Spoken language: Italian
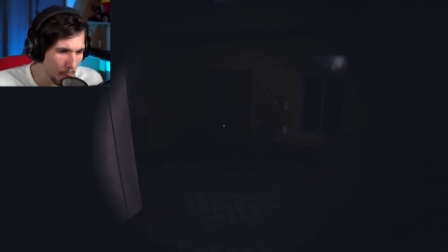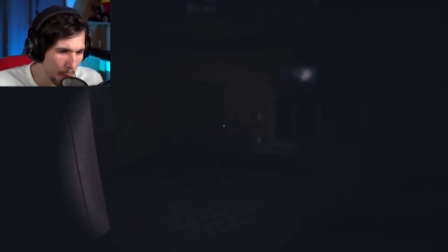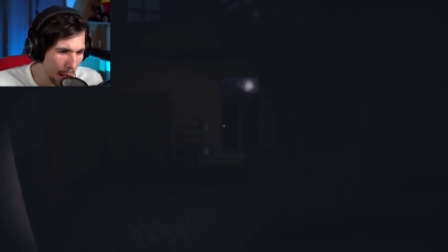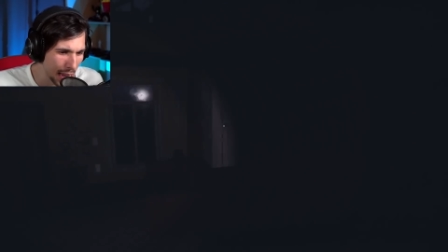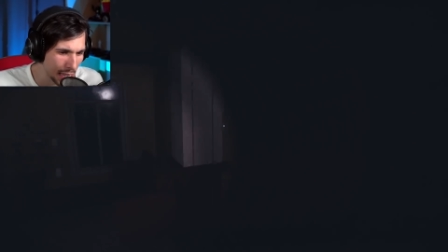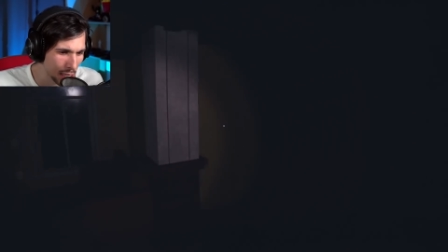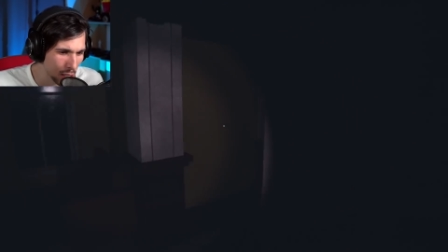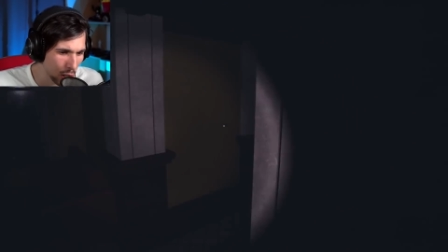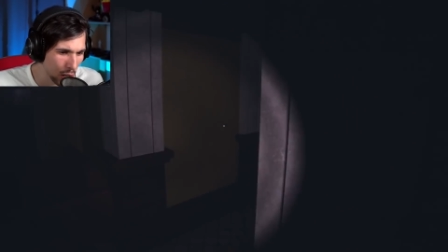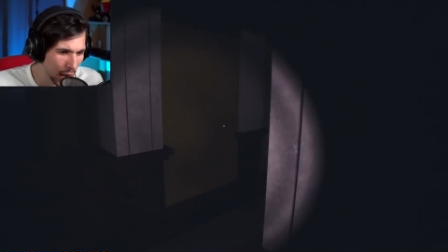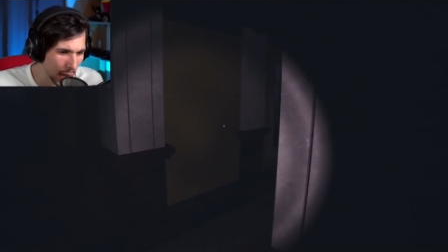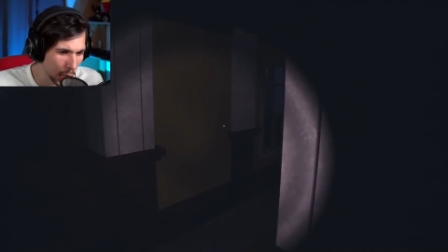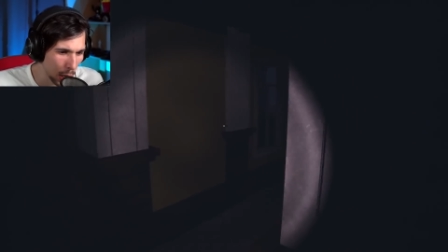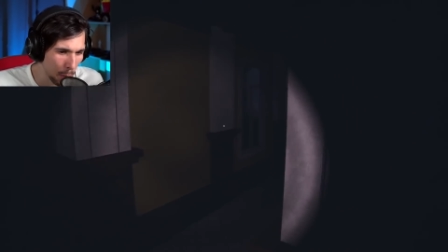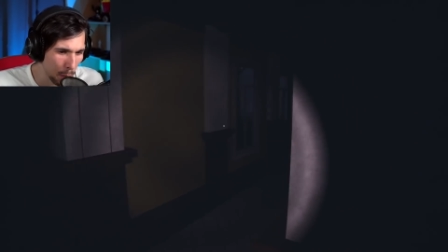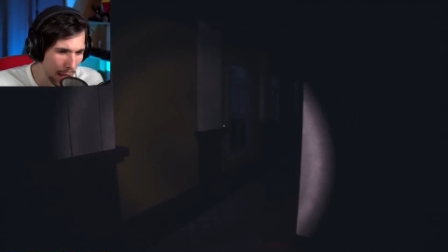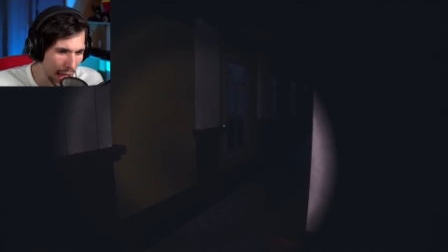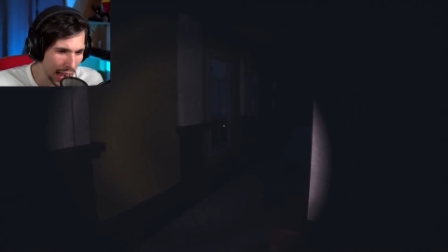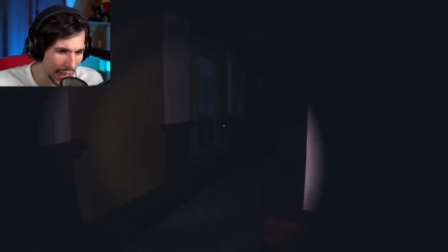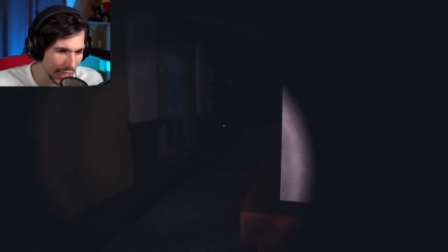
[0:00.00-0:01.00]
e basso con la
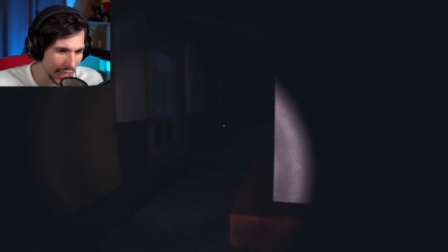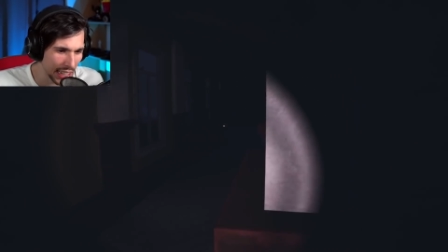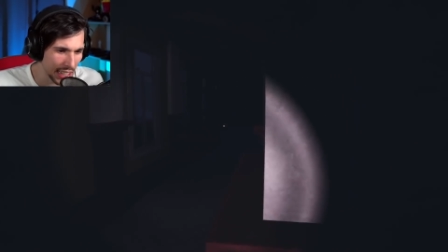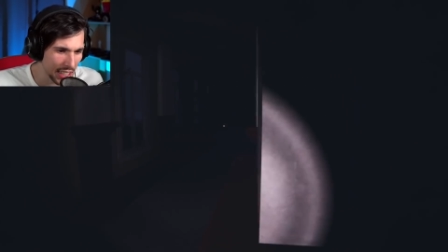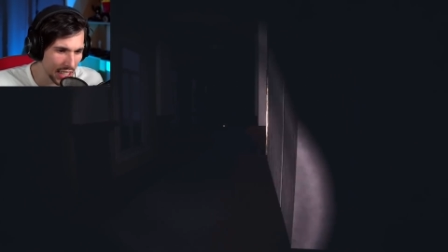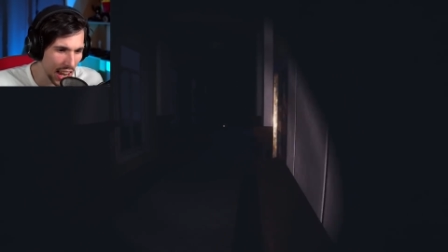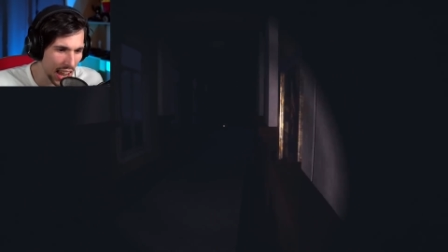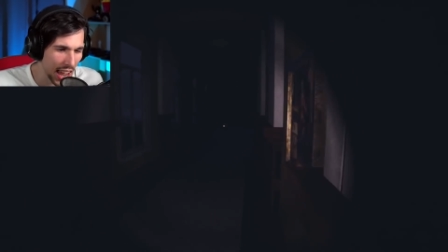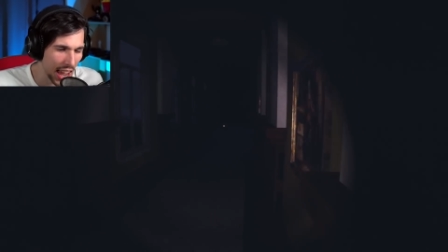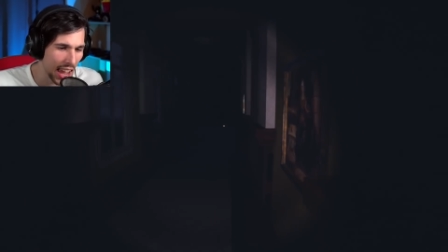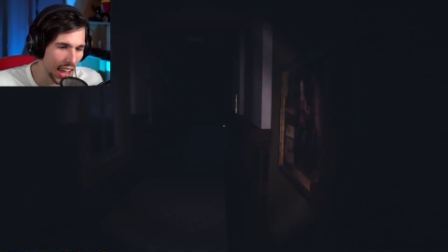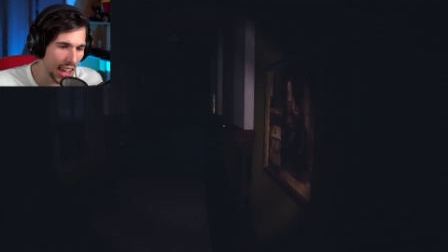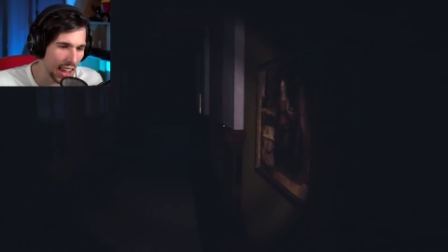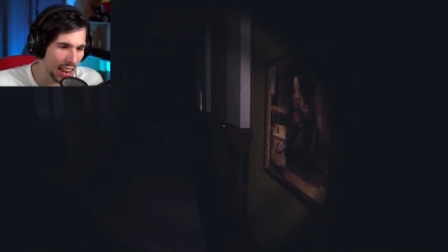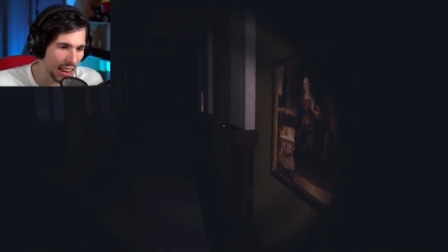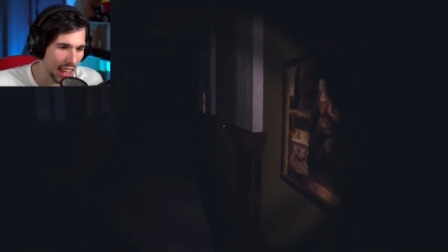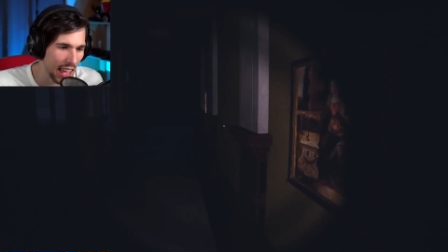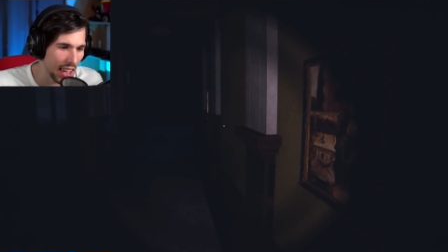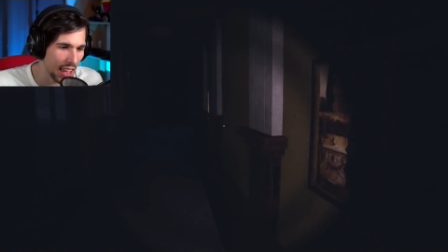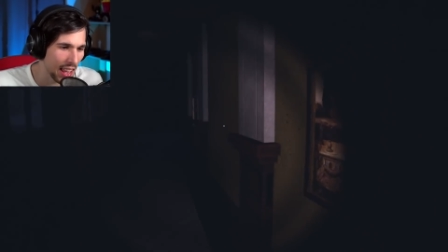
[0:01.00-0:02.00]
coperta che dice.
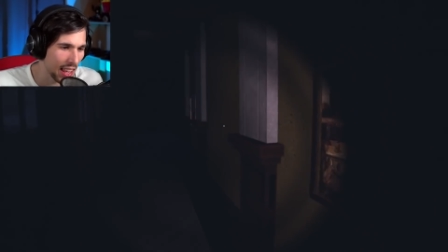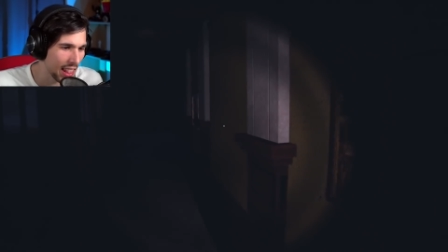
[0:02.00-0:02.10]
E